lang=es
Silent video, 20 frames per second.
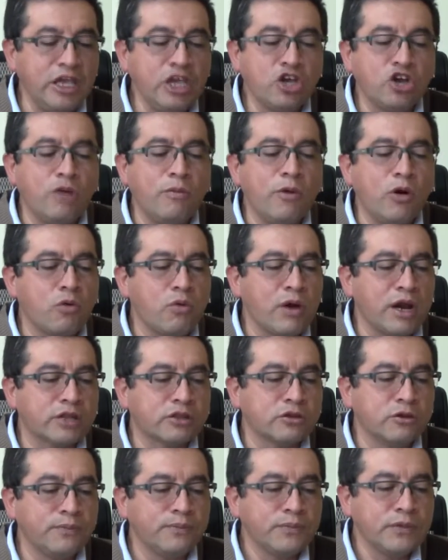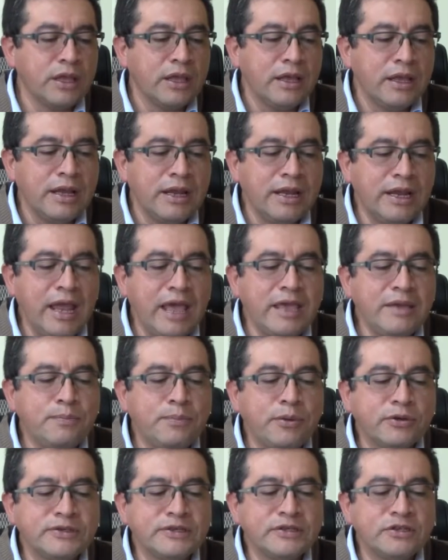Y como cuarto, la
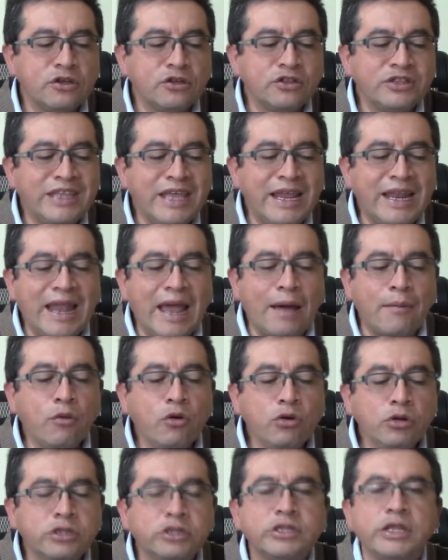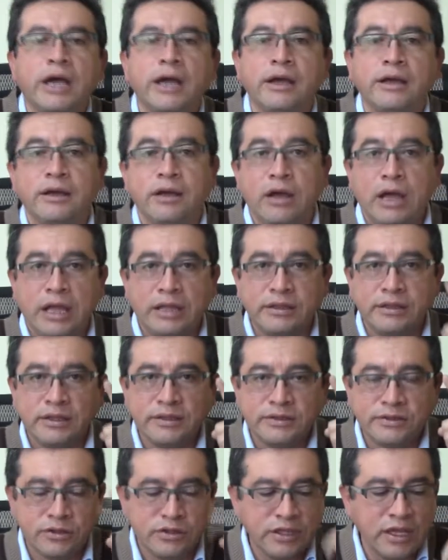imposición de la multa.
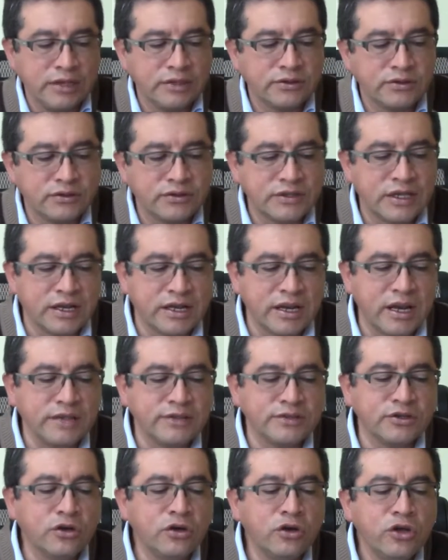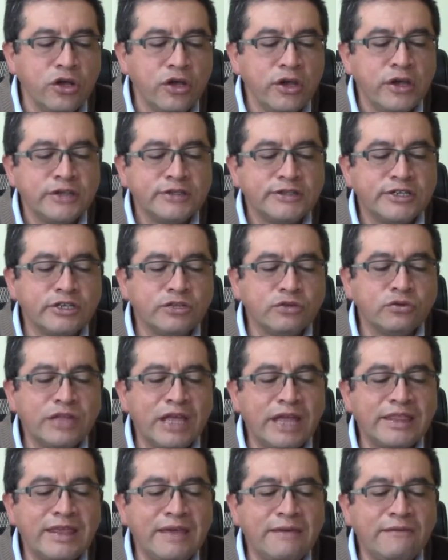Atención a esto, se realizó sin
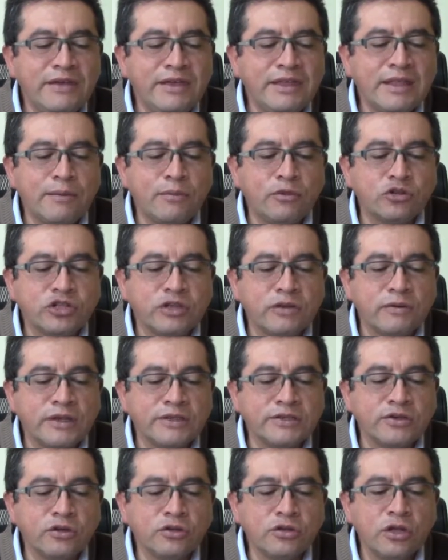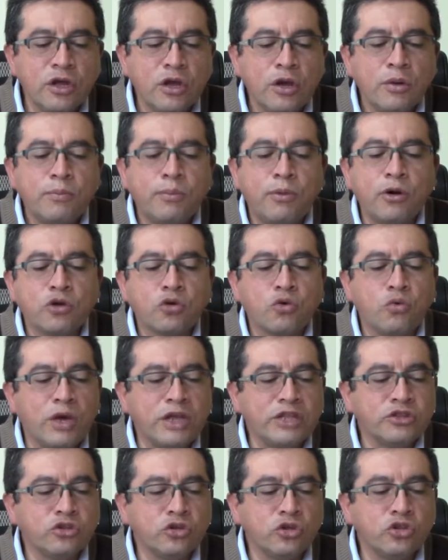una debida motivación por
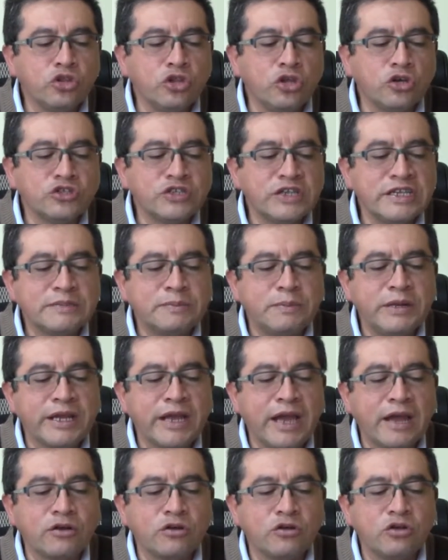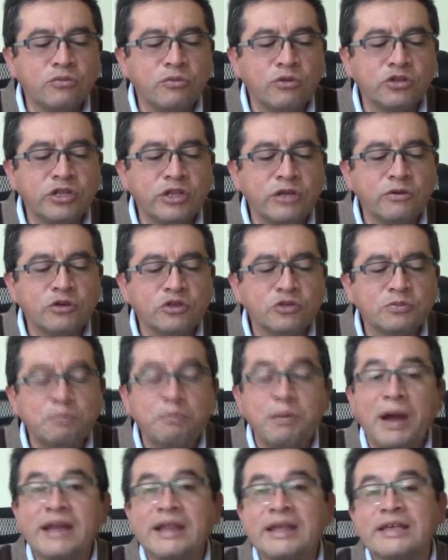cuanto no se explicaron los motivos
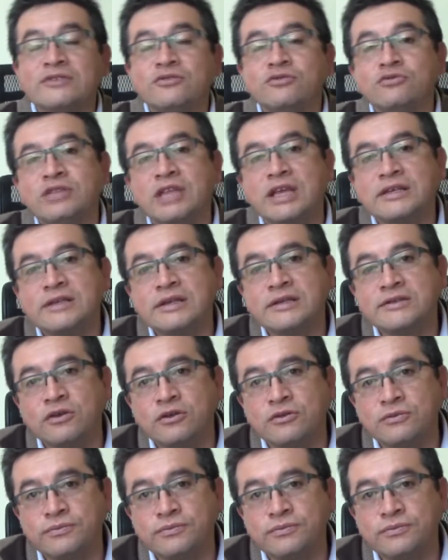para su tasación.